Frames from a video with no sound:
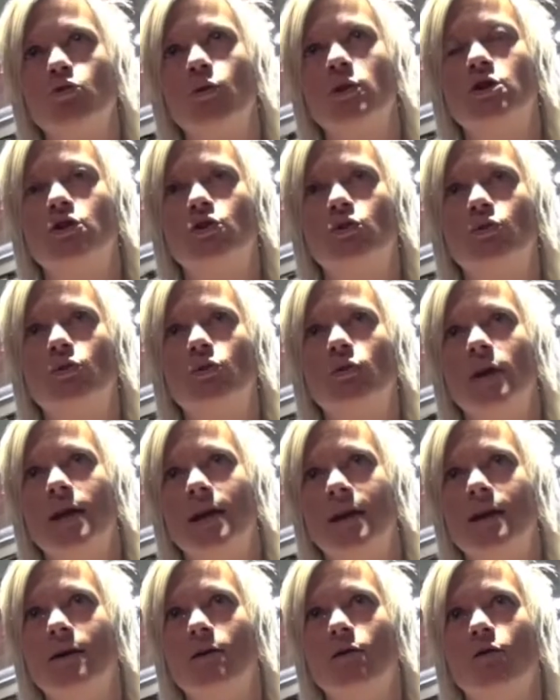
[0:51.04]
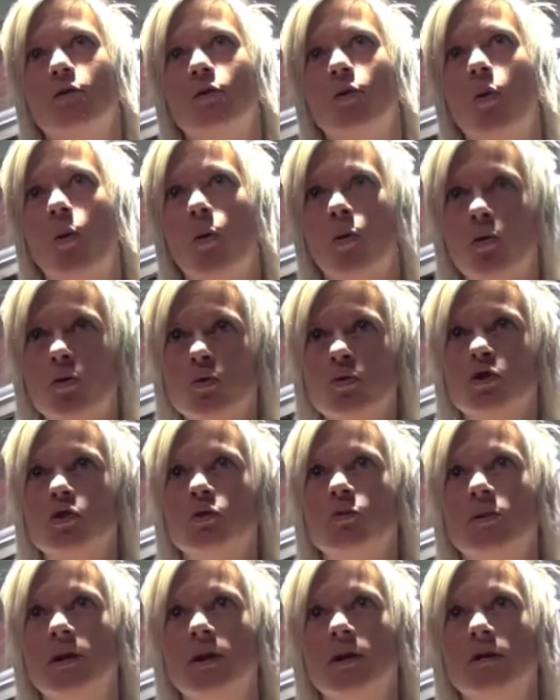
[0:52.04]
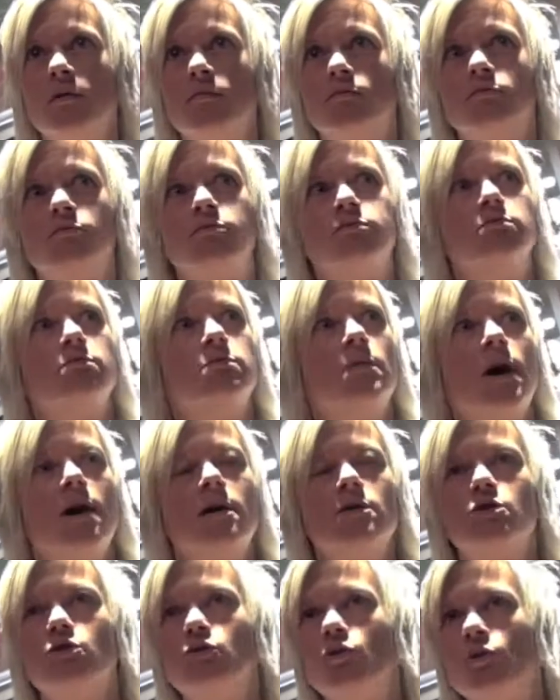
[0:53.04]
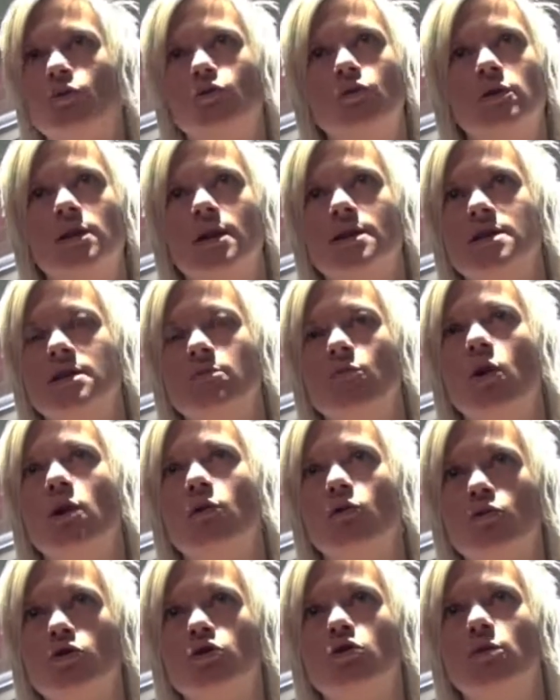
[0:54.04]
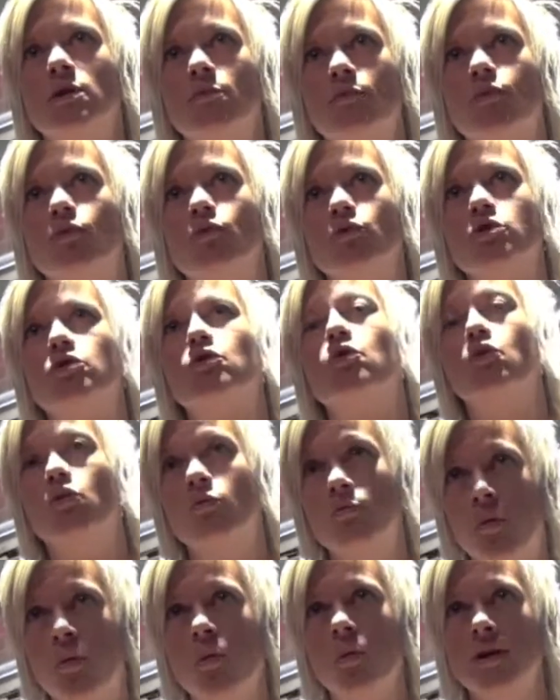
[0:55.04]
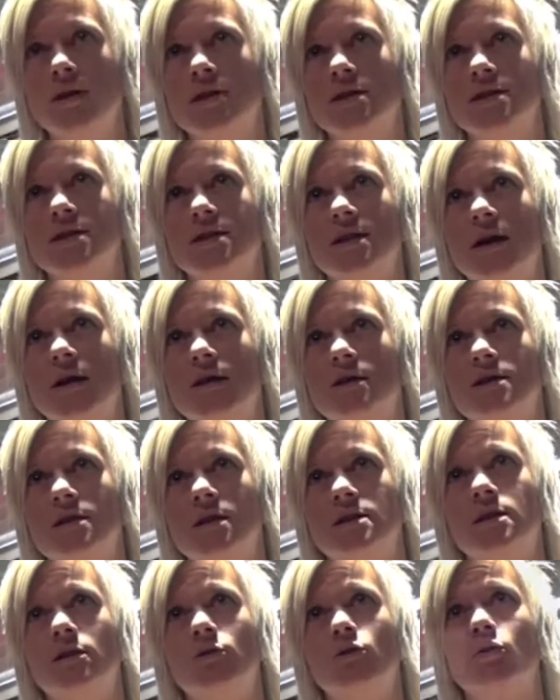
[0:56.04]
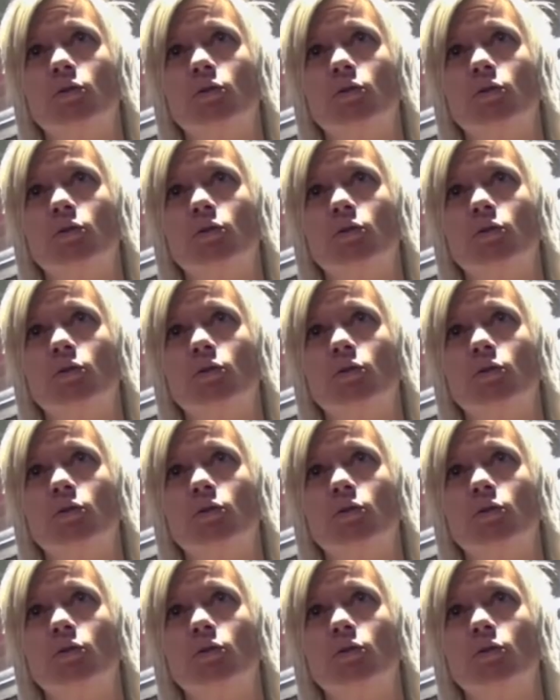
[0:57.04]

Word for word: joué le jeu et ont consommé 1 sur 2 quasiment à consommer plus que le bon initial. C'est-à-dire